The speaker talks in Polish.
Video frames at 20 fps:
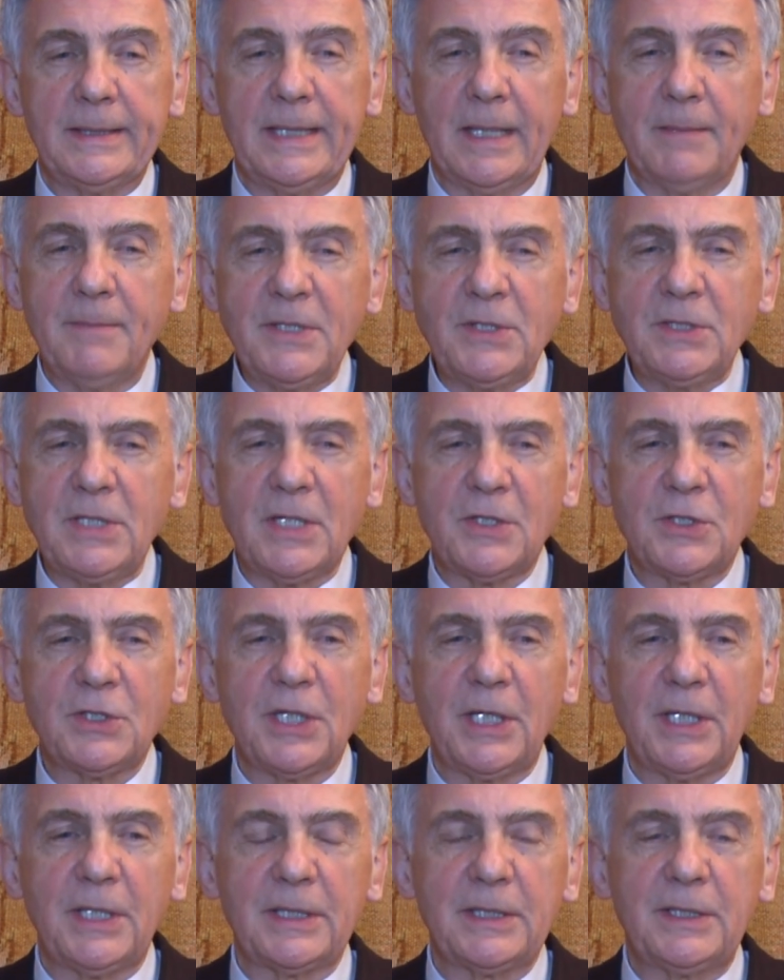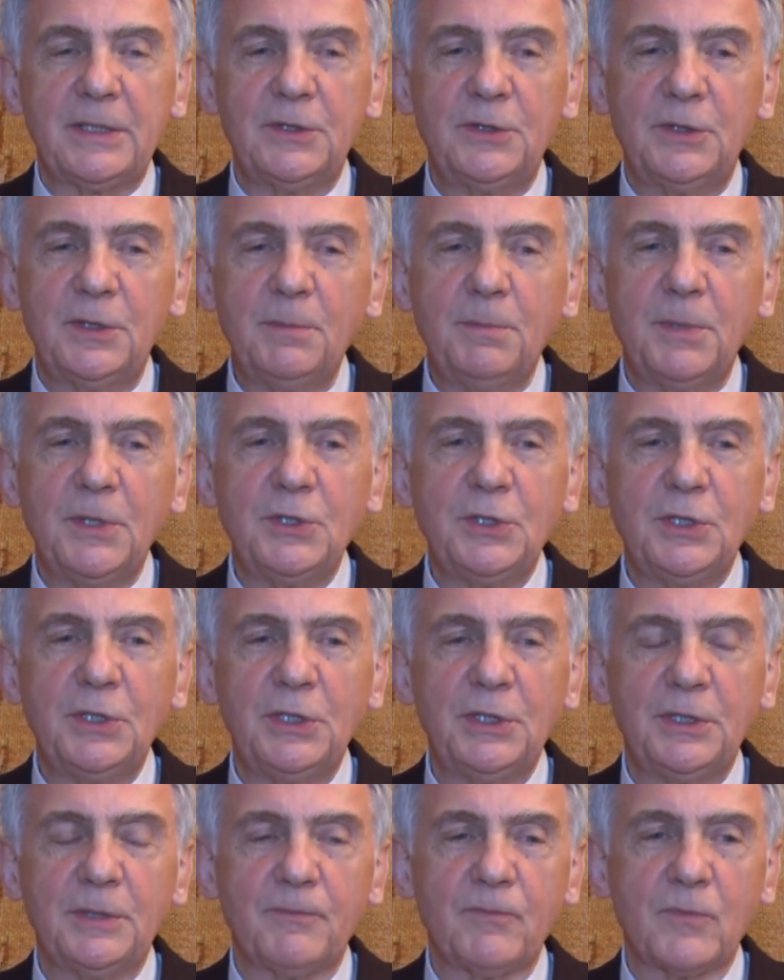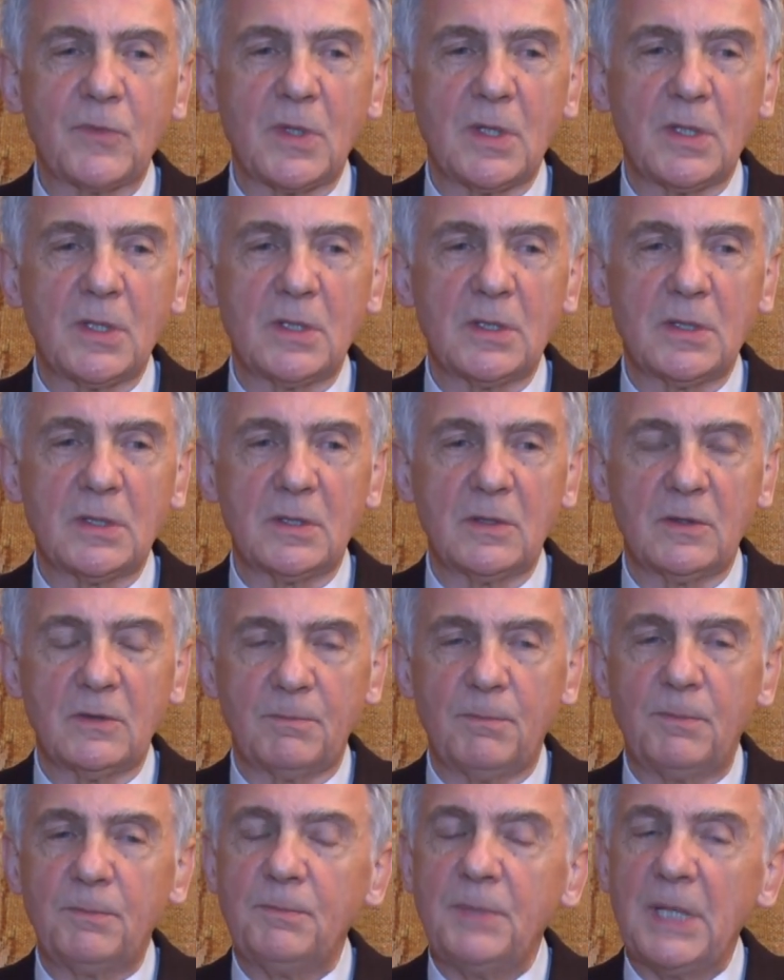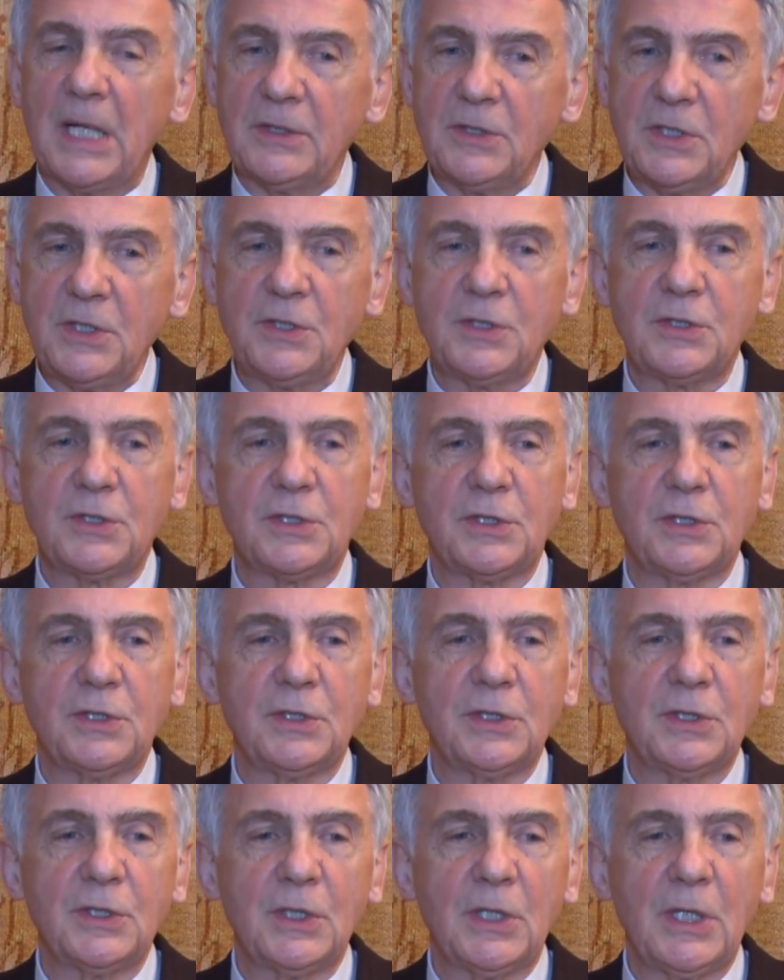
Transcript: Ja myślę, że gdyby ci y, pianiści